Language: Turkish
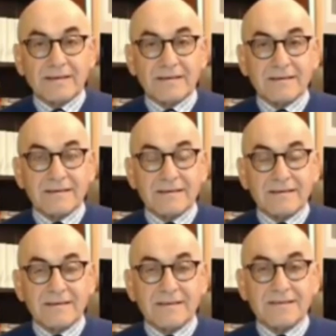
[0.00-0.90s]
Ee,
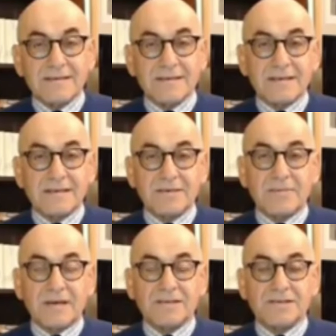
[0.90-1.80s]
ince,
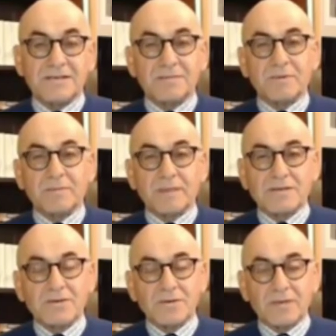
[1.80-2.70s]
kibar, şık bir
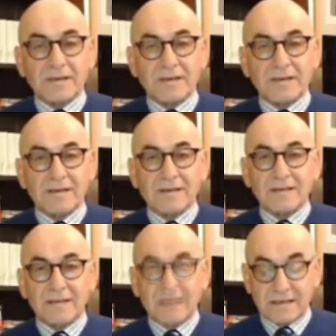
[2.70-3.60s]
bastonla
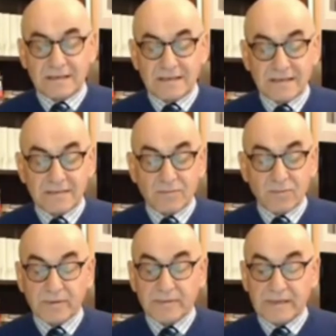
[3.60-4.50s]
dengesinizi
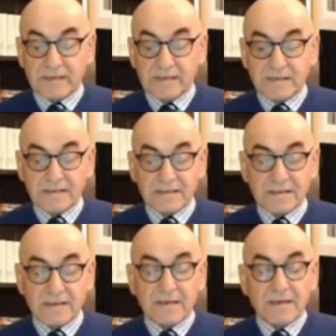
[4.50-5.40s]

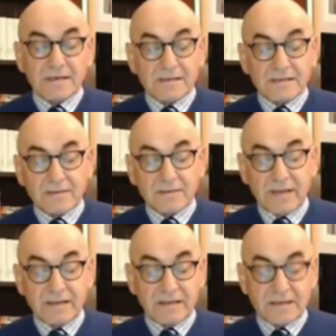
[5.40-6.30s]
bulabilirsiniz. İşte
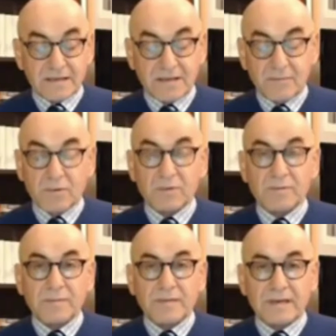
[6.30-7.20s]
ben
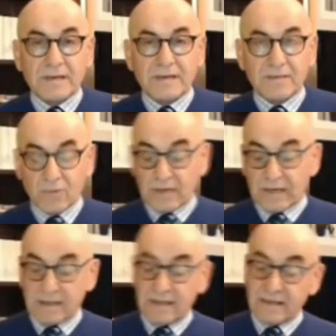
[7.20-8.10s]
yaşlanmıyorum diyerek
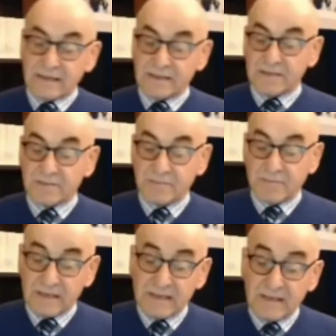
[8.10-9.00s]
bunlardan
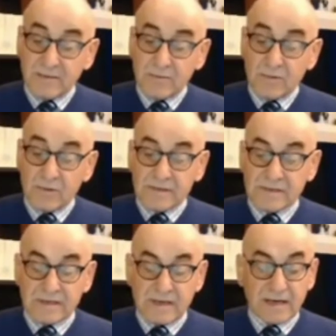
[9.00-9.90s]
kaçınmak
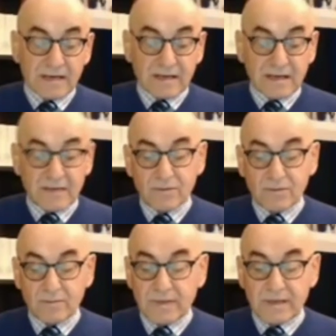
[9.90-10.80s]
böylesi erken
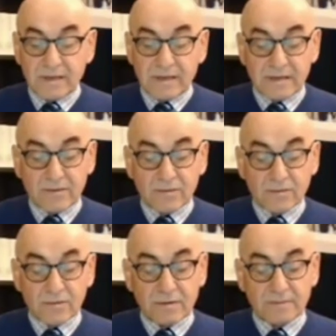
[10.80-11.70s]
ölümlere neden
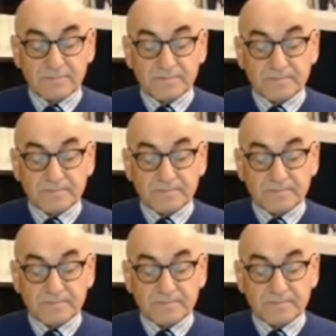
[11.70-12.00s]
oluyor.